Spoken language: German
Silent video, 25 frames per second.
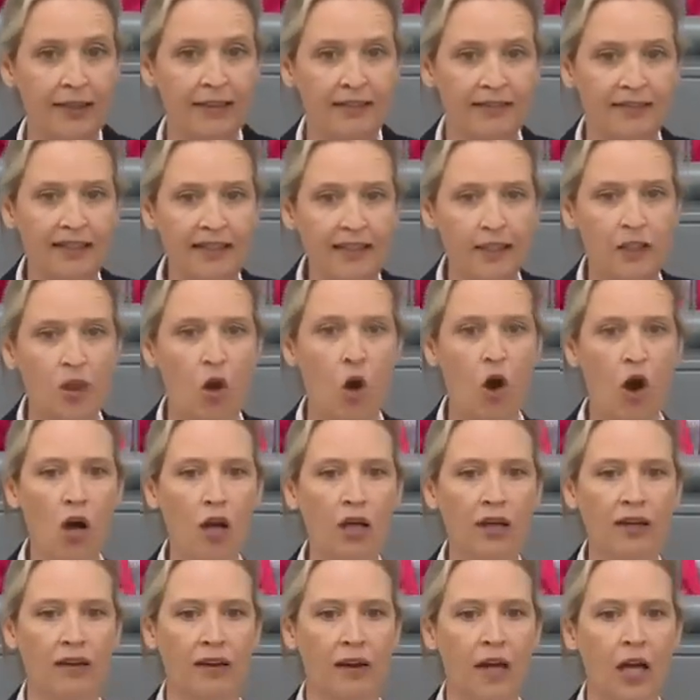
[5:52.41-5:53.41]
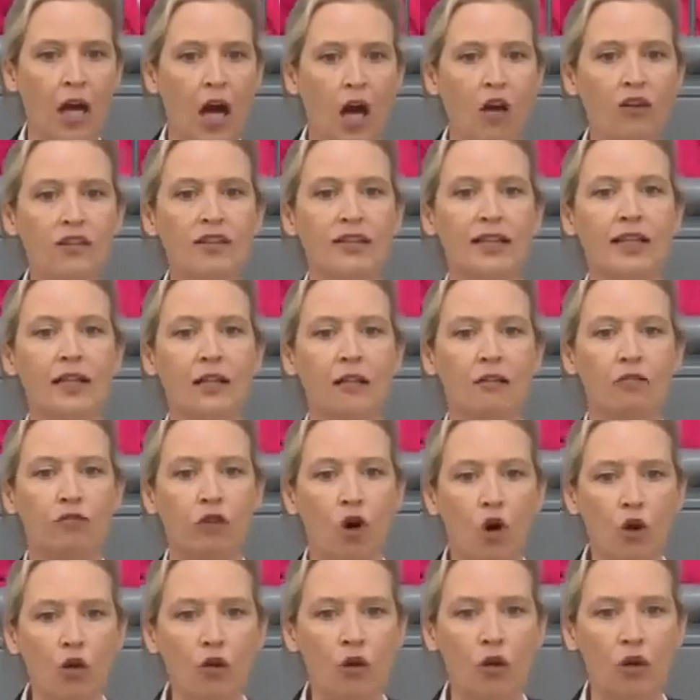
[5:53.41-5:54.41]
Senioren aus ihren
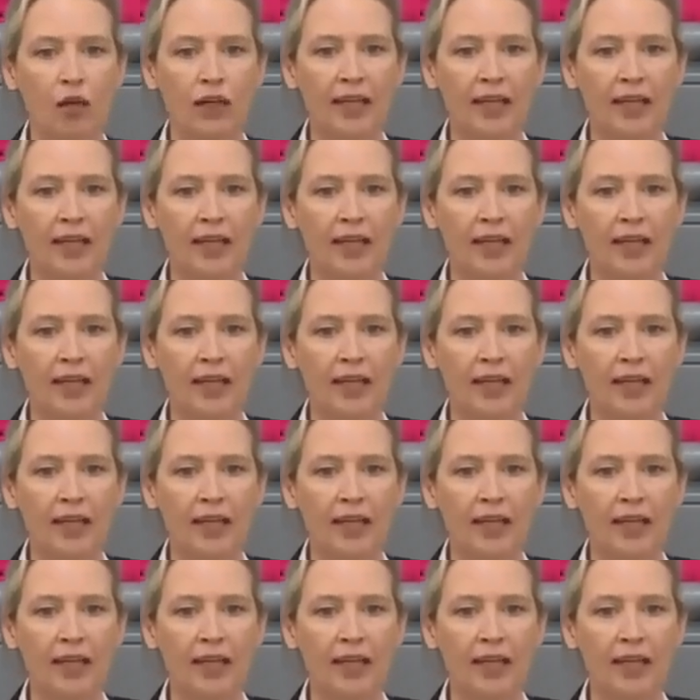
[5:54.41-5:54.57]
Wohnungen